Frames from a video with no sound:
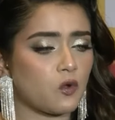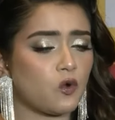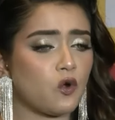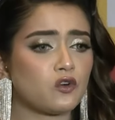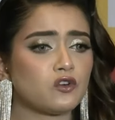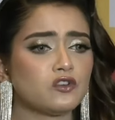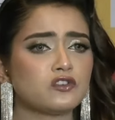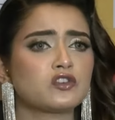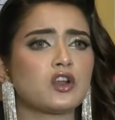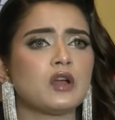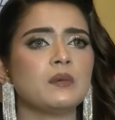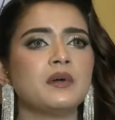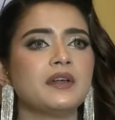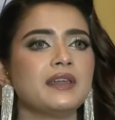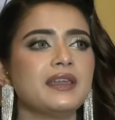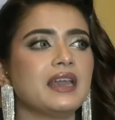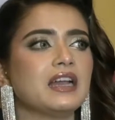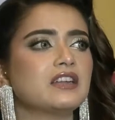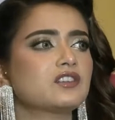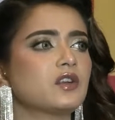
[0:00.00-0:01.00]
কোনো
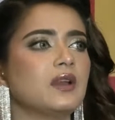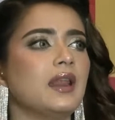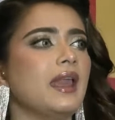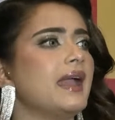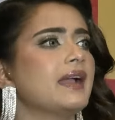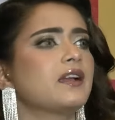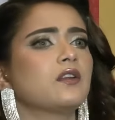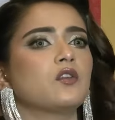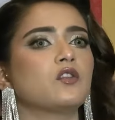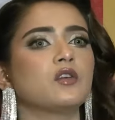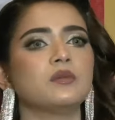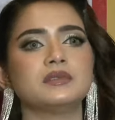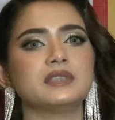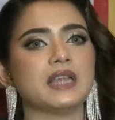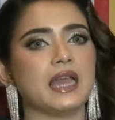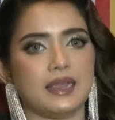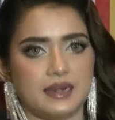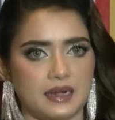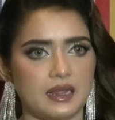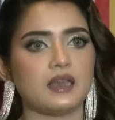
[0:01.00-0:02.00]
সময় আসলে একরকম
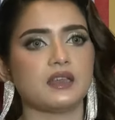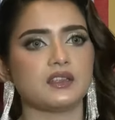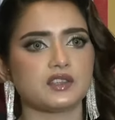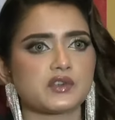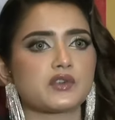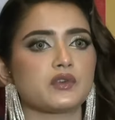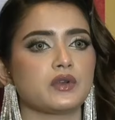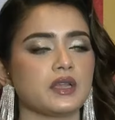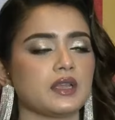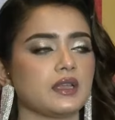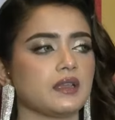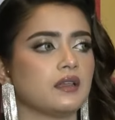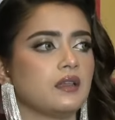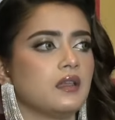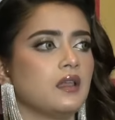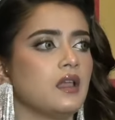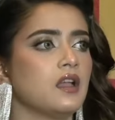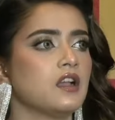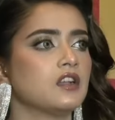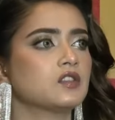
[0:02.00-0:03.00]
যায় না আসলে
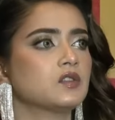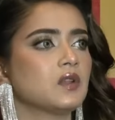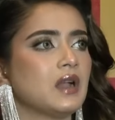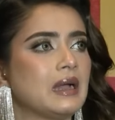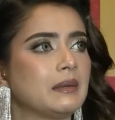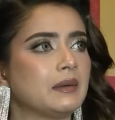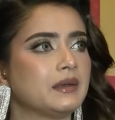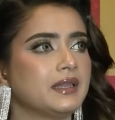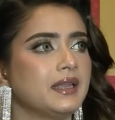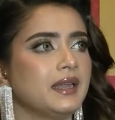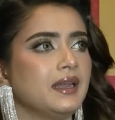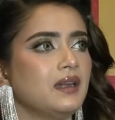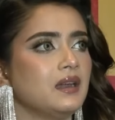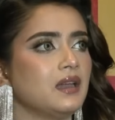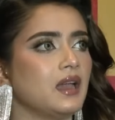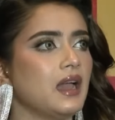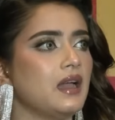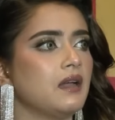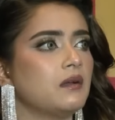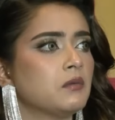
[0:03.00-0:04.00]
সো আমাদের
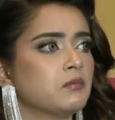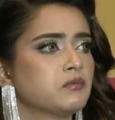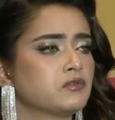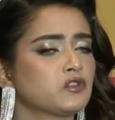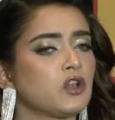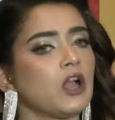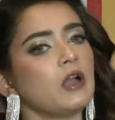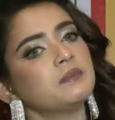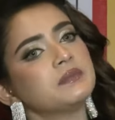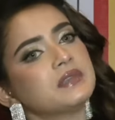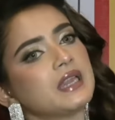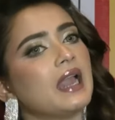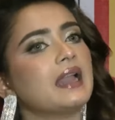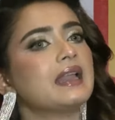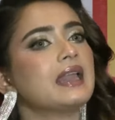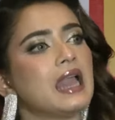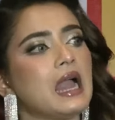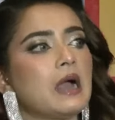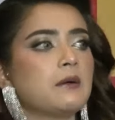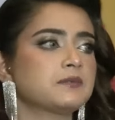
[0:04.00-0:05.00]
সব
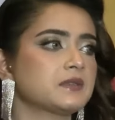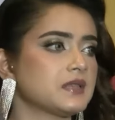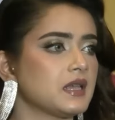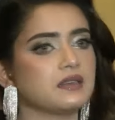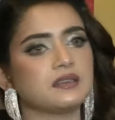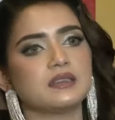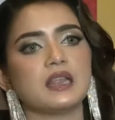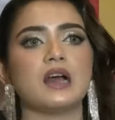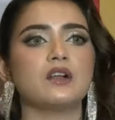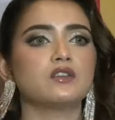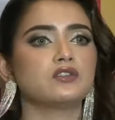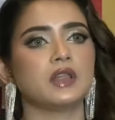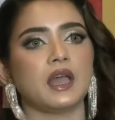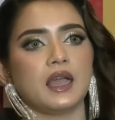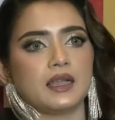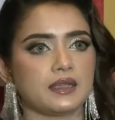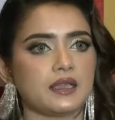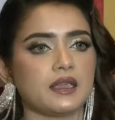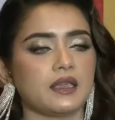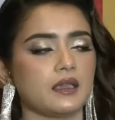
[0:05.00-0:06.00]
জায়গায় আপস অ্যান্ড ডাউন
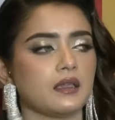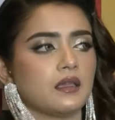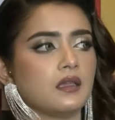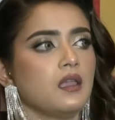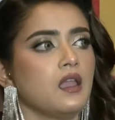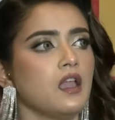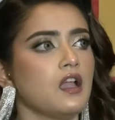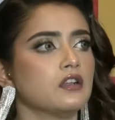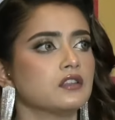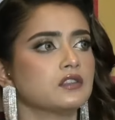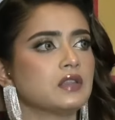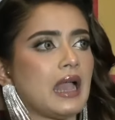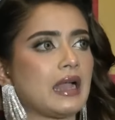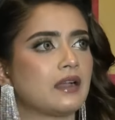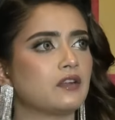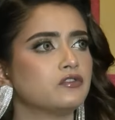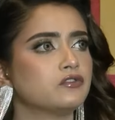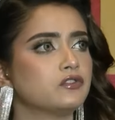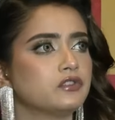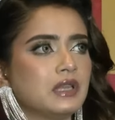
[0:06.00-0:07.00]
থাকে সো
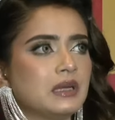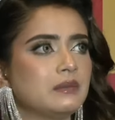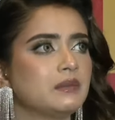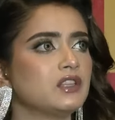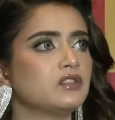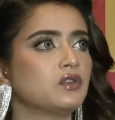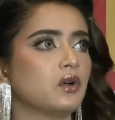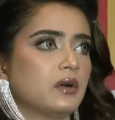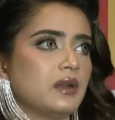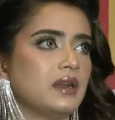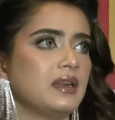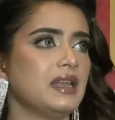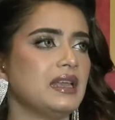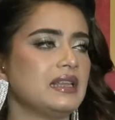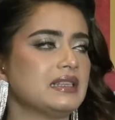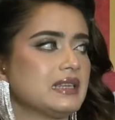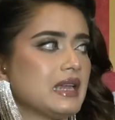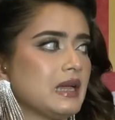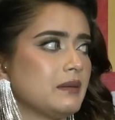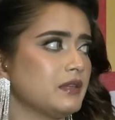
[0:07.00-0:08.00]
এখন যদি আমরা ধরে
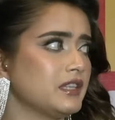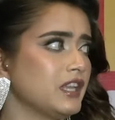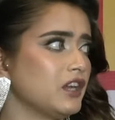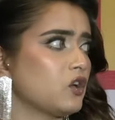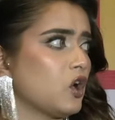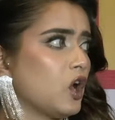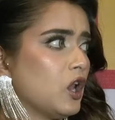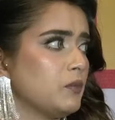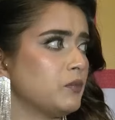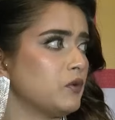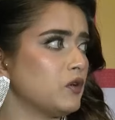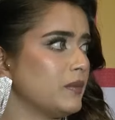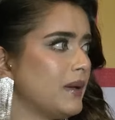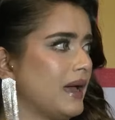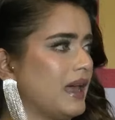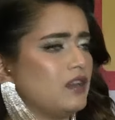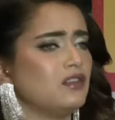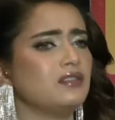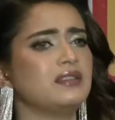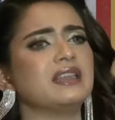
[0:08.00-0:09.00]
নিই যে আমাদের গল্প
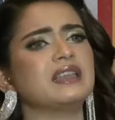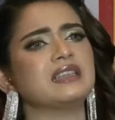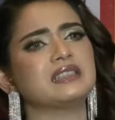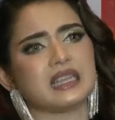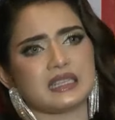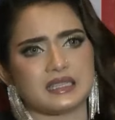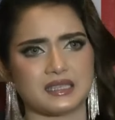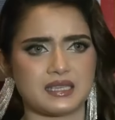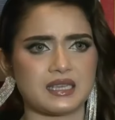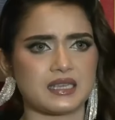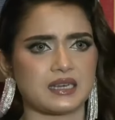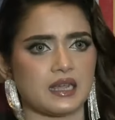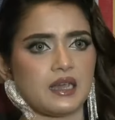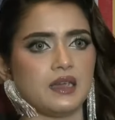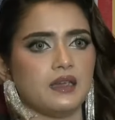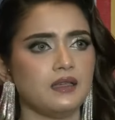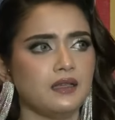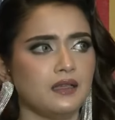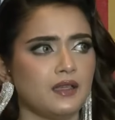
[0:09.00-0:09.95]
ভালোর দিকে যাচ্ছে না